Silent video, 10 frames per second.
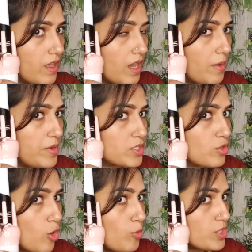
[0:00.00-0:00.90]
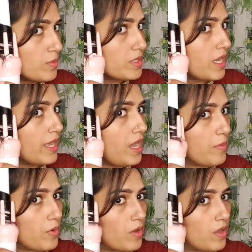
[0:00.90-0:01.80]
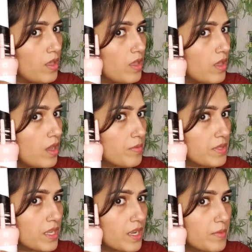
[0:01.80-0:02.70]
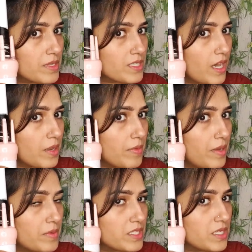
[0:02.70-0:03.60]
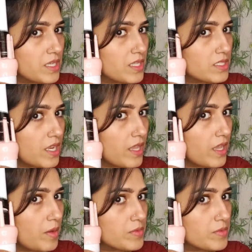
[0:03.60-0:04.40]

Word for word: अब मैंने स्लो मोशन में दिखाया आपको अब ये देखने मेरे सारे बाल मशीन के अंदर चलेंगे अब